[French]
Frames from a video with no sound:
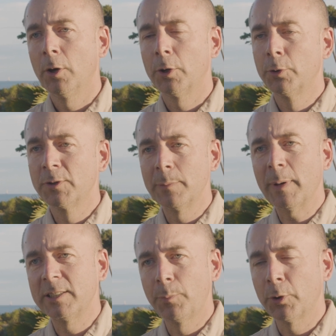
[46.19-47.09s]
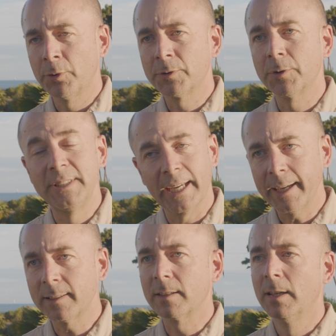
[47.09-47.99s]
euh, de ses parties prenantes
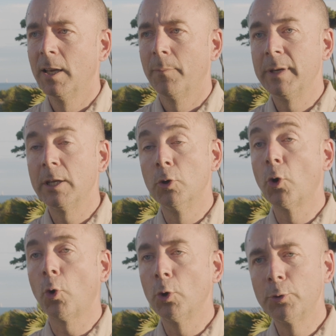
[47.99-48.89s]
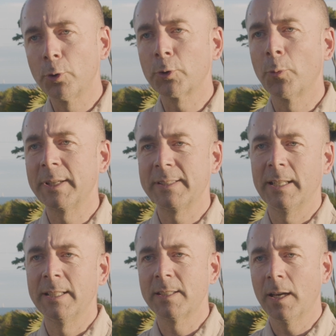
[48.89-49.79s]
directes mais le rôle de l'entreprise
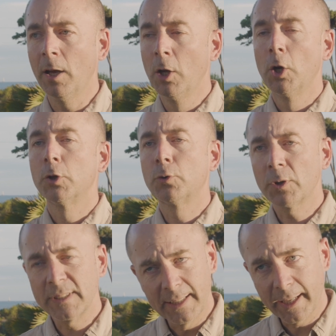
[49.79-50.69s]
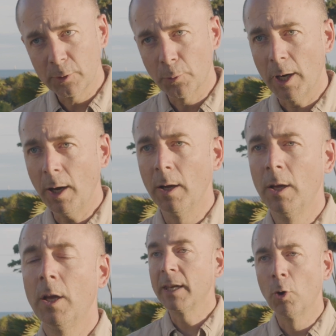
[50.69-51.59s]
Selencia sur ses territoires
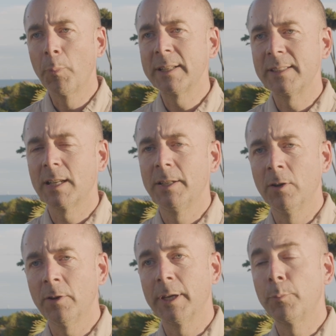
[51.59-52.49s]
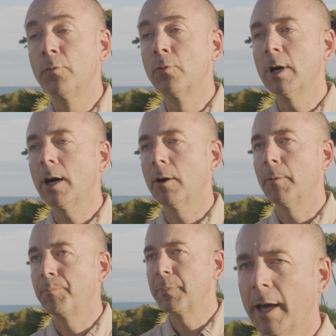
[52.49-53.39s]
et auprès de ses clients et pouvoir